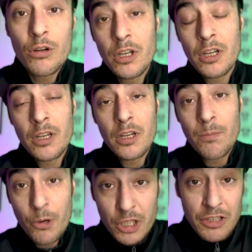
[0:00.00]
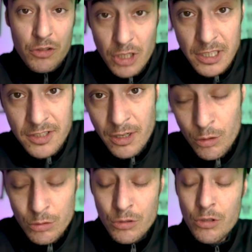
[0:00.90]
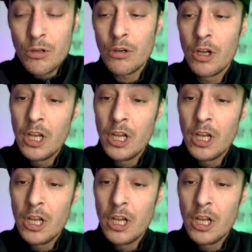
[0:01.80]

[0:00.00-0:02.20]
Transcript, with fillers: eh, il processo del secondo,